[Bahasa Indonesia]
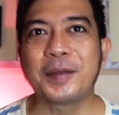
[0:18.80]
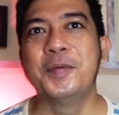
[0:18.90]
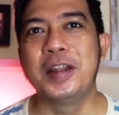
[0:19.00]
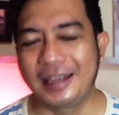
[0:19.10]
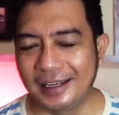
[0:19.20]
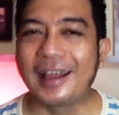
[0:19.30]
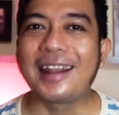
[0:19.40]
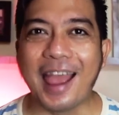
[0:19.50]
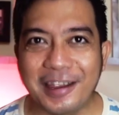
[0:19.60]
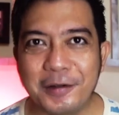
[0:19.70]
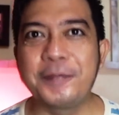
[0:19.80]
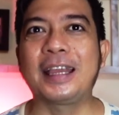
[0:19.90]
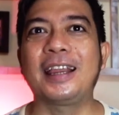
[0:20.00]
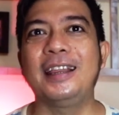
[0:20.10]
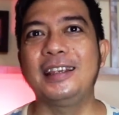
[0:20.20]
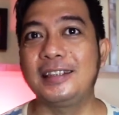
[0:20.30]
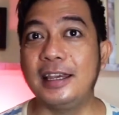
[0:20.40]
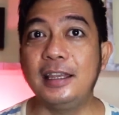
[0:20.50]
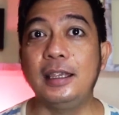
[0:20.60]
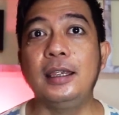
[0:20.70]
Ketemu lagi dengan Aidul Fikri di
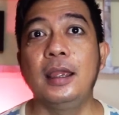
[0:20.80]
sini.